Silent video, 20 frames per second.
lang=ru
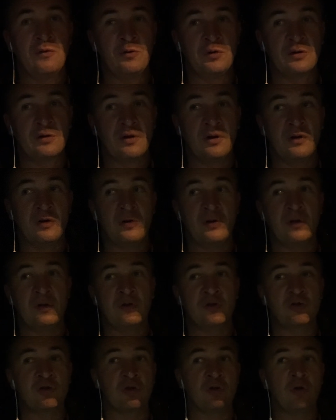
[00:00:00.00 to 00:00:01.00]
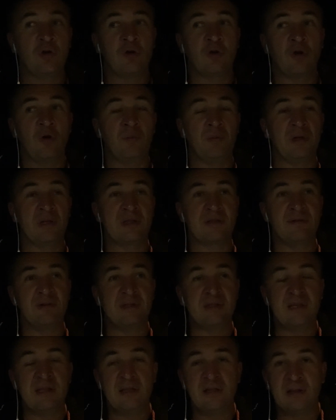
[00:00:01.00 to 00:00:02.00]
вот э, жилой комплекс
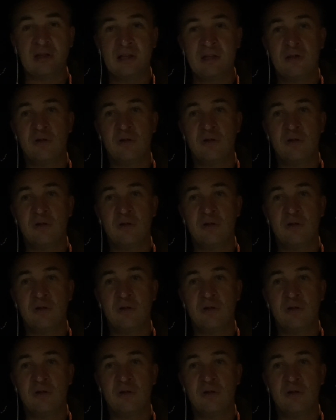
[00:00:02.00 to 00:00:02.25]
Весенний для